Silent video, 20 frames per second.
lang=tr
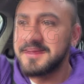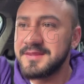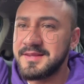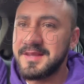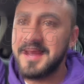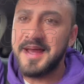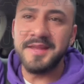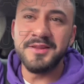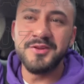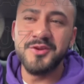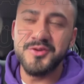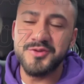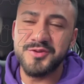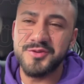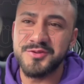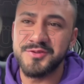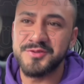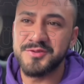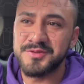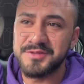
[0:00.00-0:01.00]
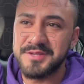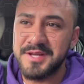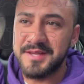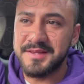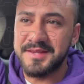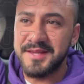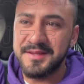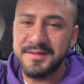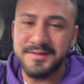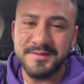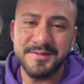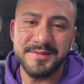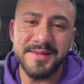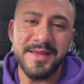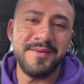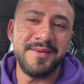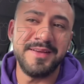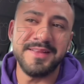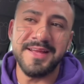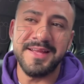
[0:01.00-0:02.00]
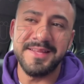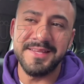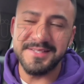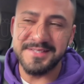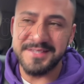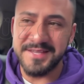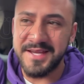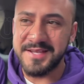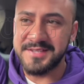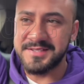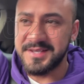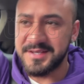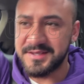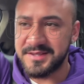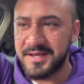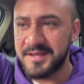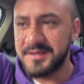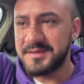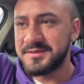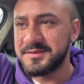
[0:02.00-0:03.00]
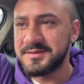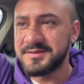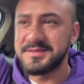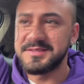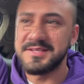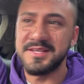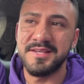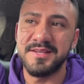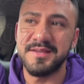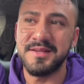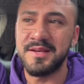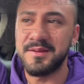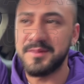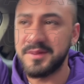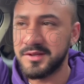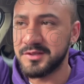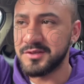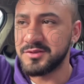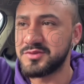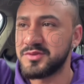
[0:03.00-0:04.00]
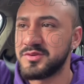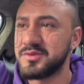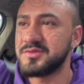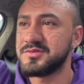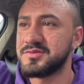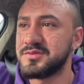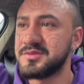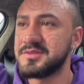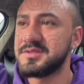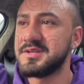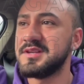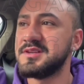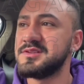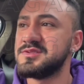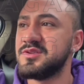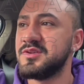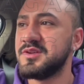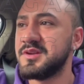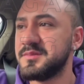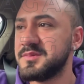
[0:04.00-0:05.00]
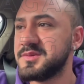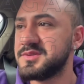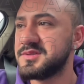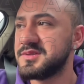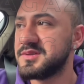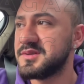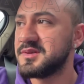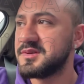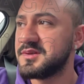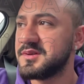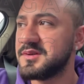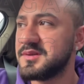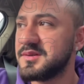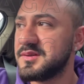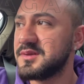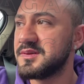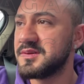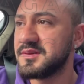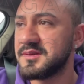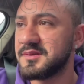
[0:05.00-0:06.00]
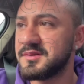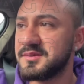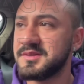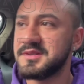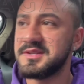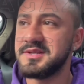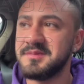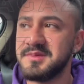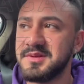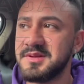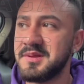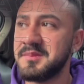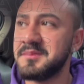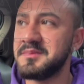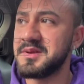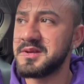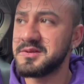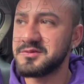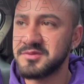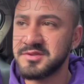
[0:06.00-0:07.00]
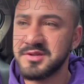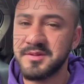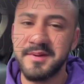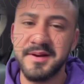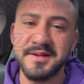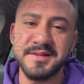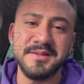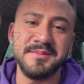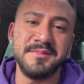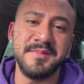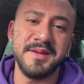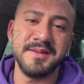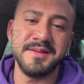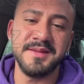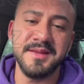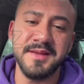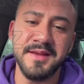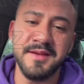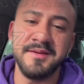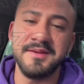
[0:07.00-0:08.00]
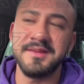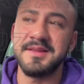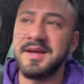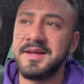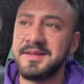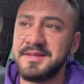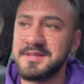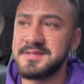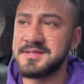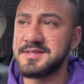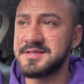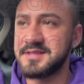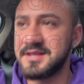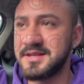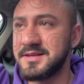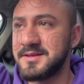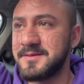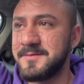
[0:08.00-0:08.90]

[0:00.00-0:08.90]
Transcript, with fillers: Anlıyorsunuzdur zaten. Evet annesi gerçekten Selin. Hani bana da soruyorsunuz. Selin söylemiş. Şimdi demin biraz önce baktım ben de. Evet annesi Selin.